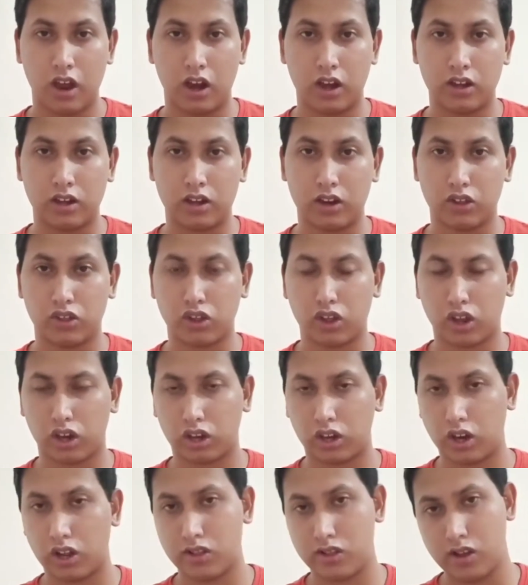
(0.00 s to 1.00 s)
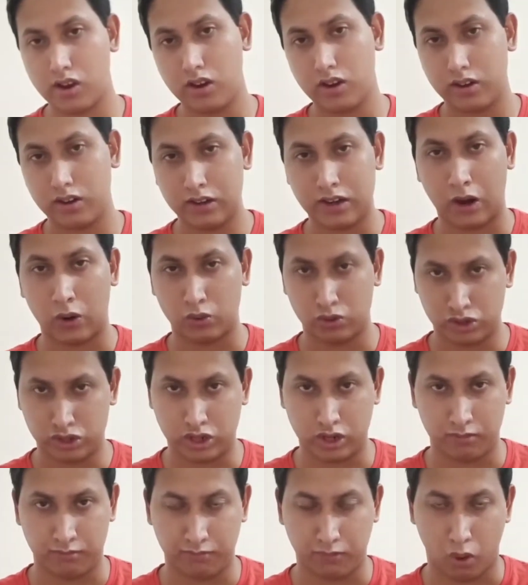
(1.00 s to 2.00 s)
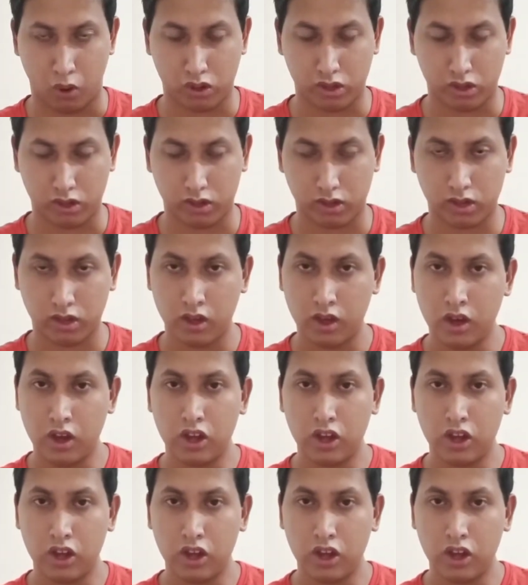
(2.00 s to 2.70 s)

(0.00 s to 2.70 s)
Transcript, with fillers: অ্যান্ড হচ্ছে একটা হচ্ছে ডাউনস্ট্রিম প্রসেস